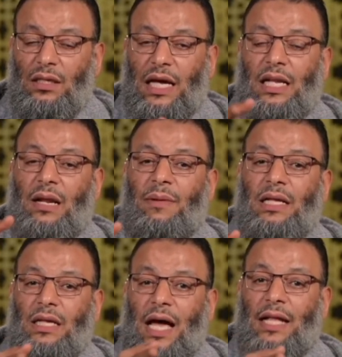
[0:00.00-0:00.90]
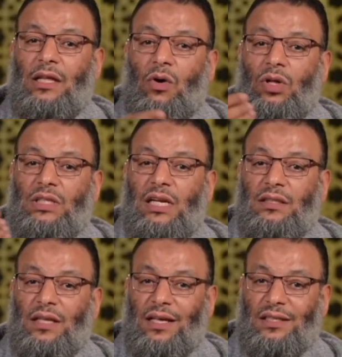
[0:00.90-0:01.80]
خلينا من ايه انت قلت
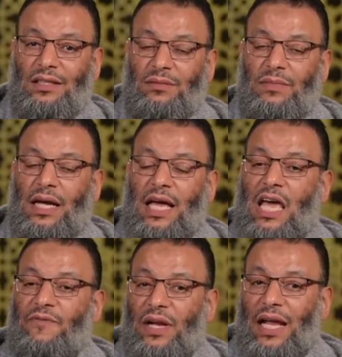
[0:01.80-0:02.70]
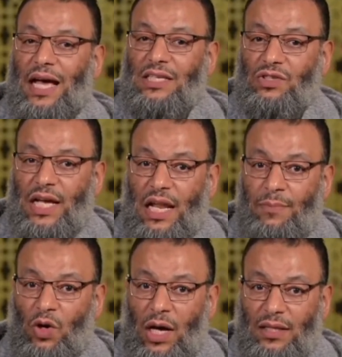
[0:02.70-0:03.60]
للتعظيم كيف الله عز وجل
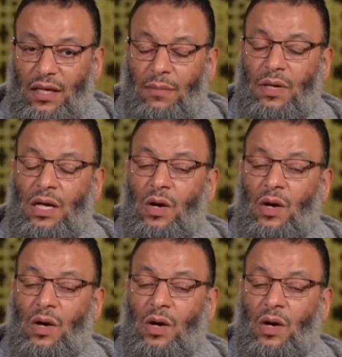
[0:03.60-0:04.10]
لم يعظم